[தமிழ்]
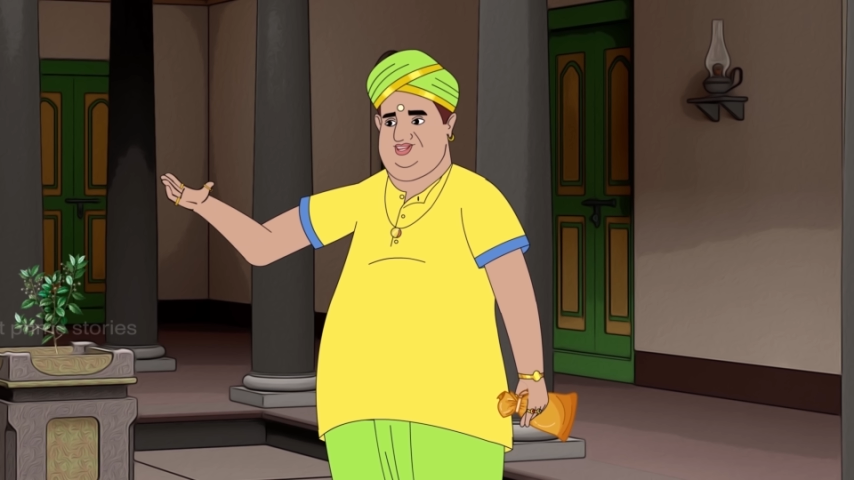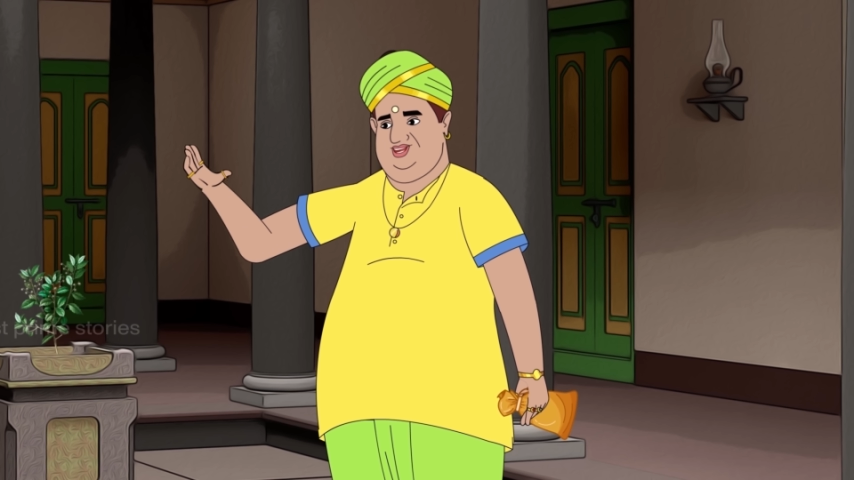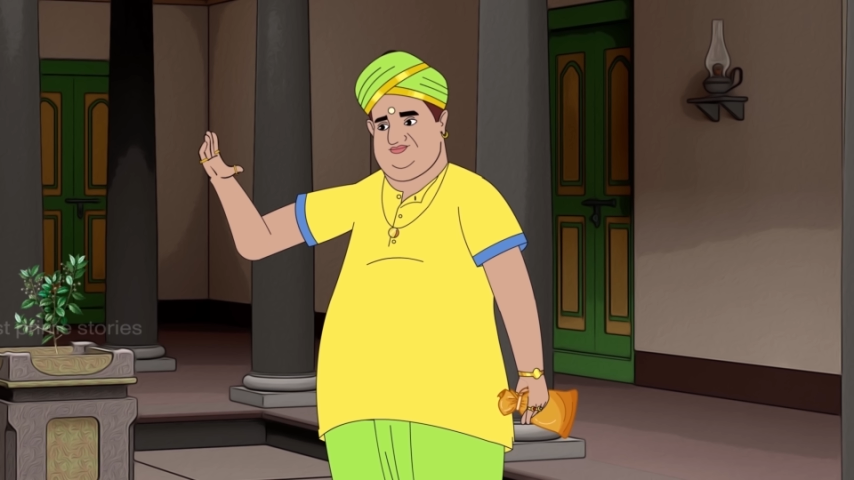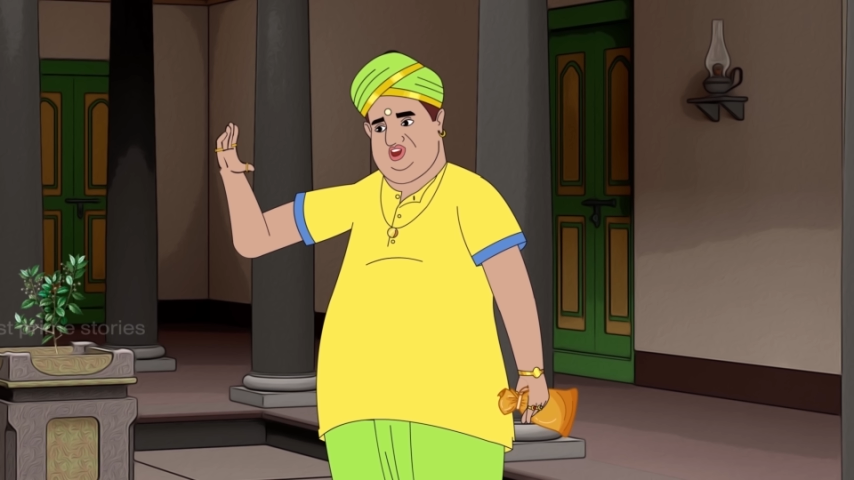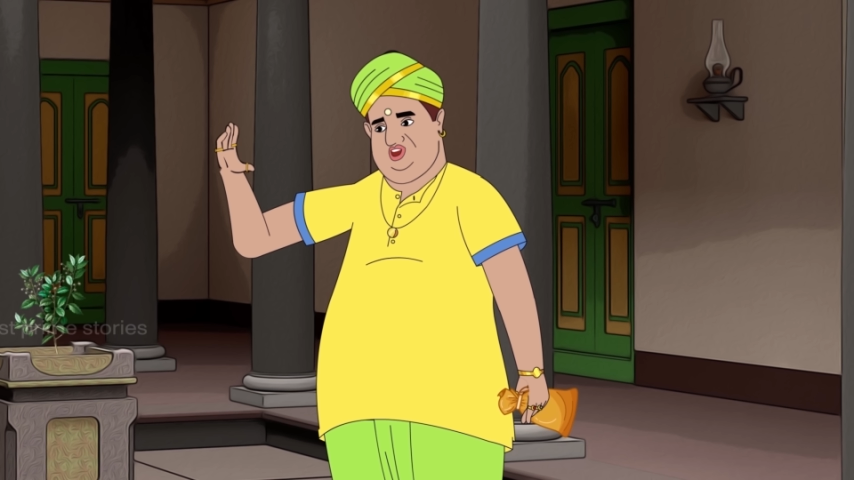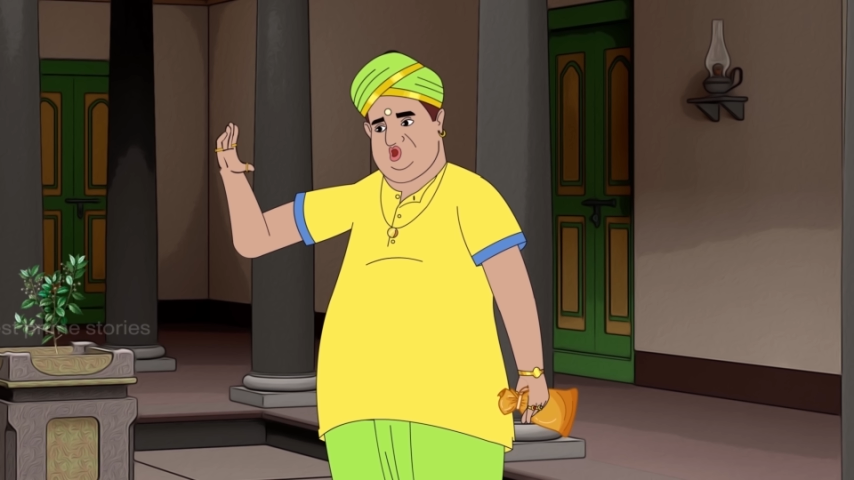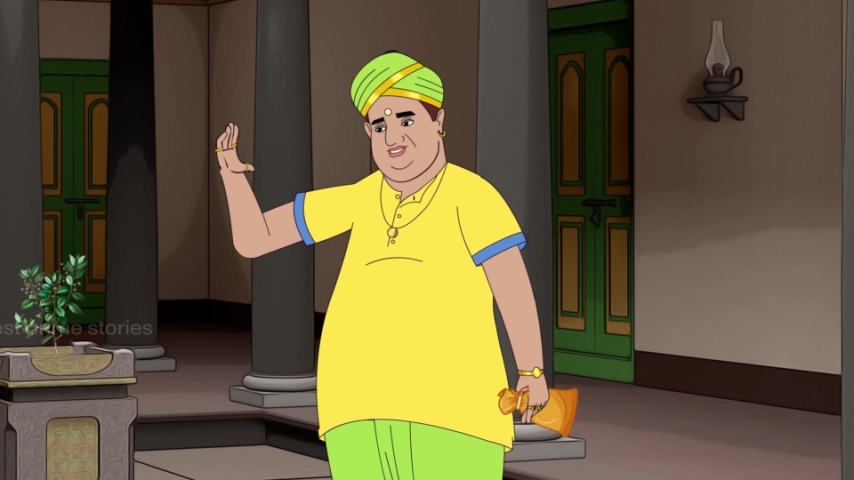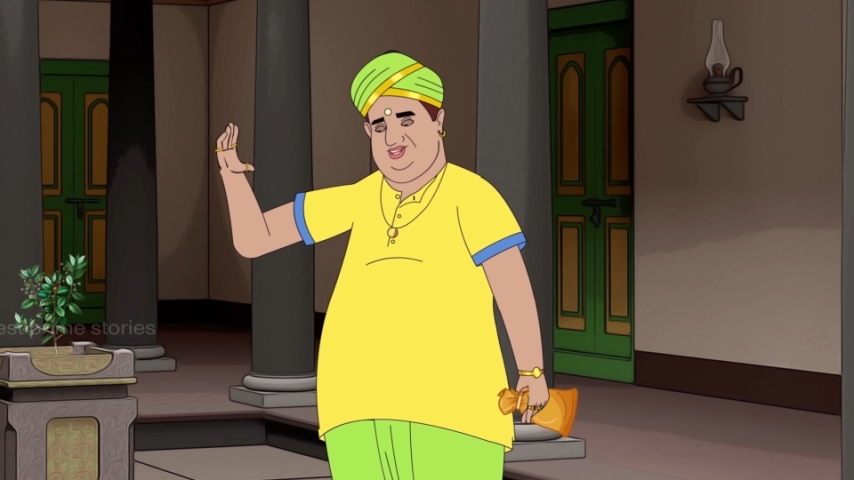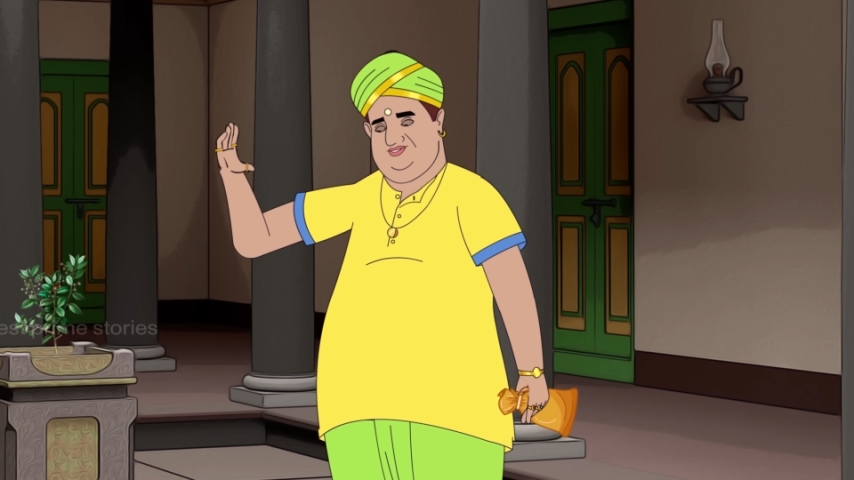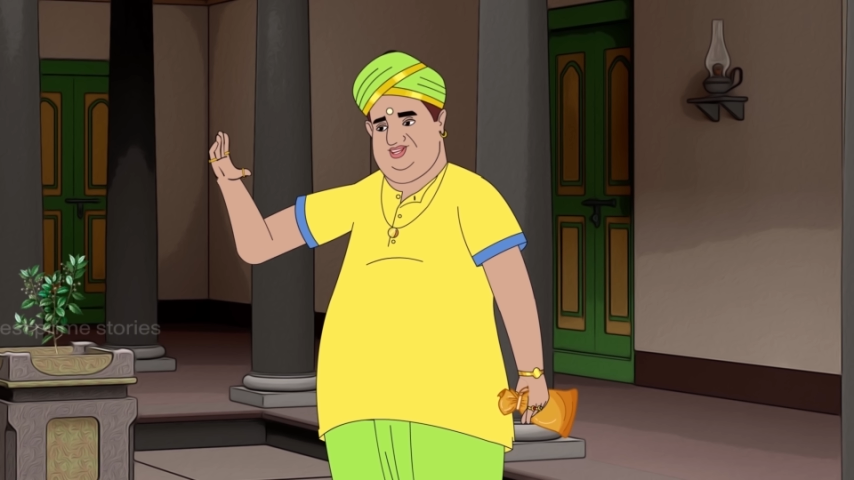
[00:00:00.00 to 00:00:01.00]
உனக்கு என்ன
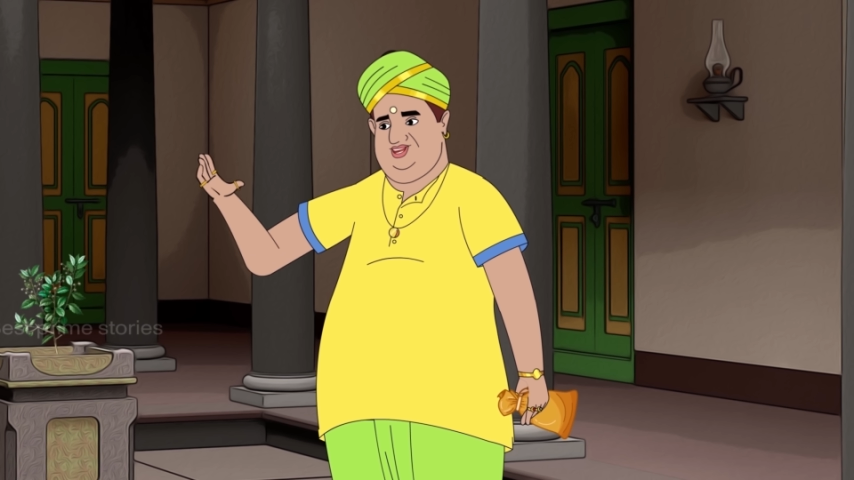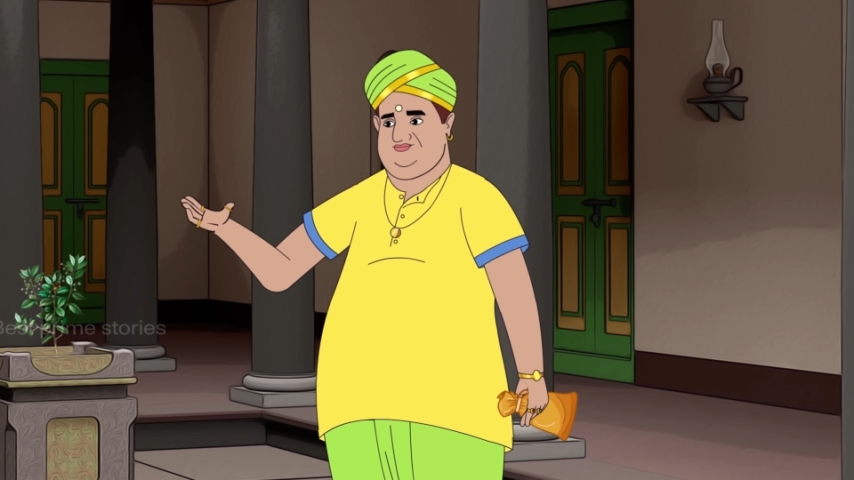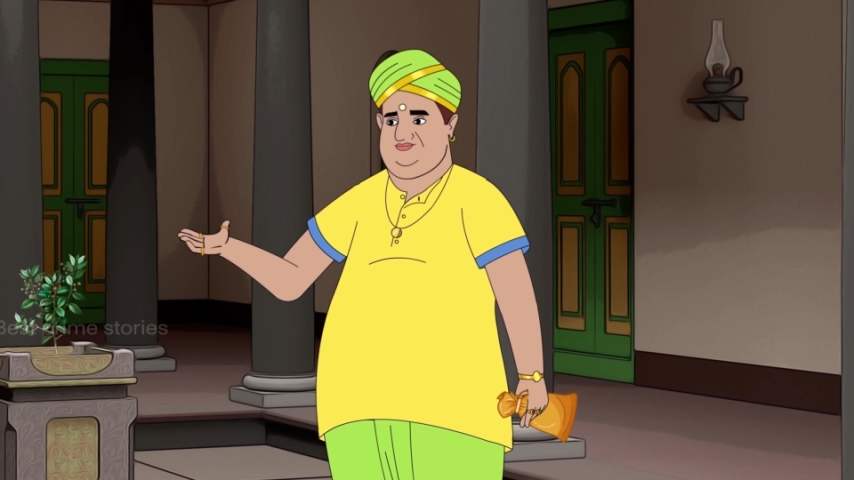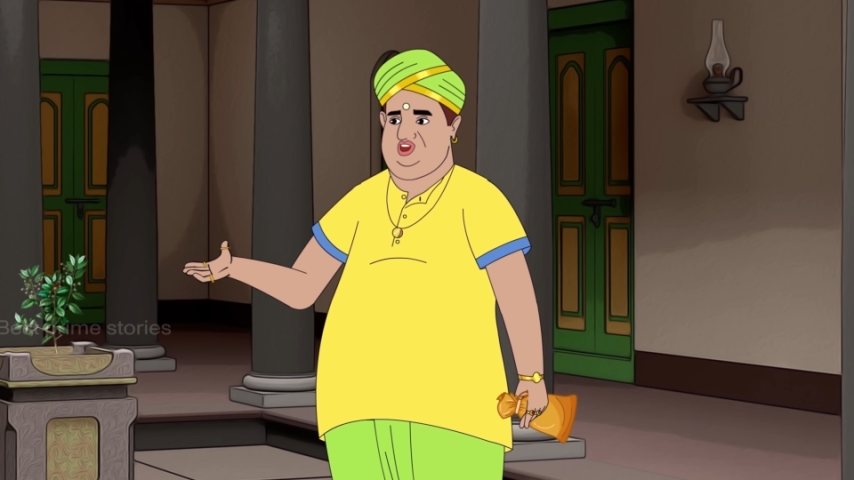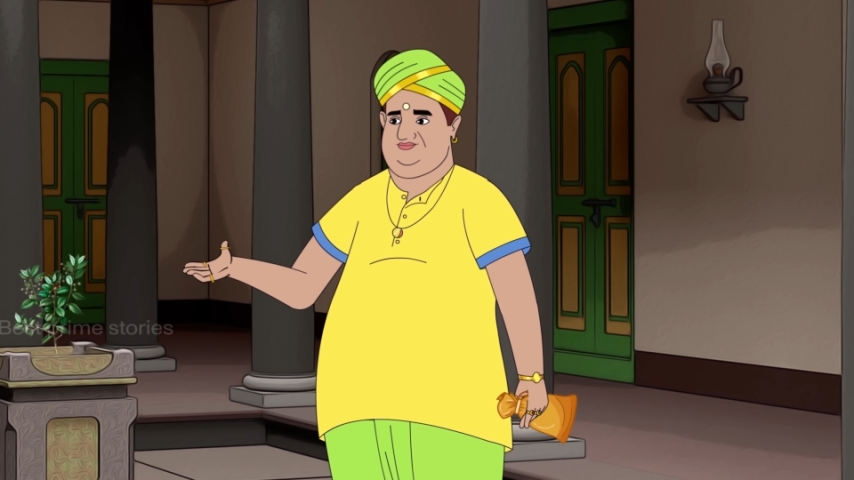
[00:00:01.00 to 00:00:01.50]
தமாசா இருக்கா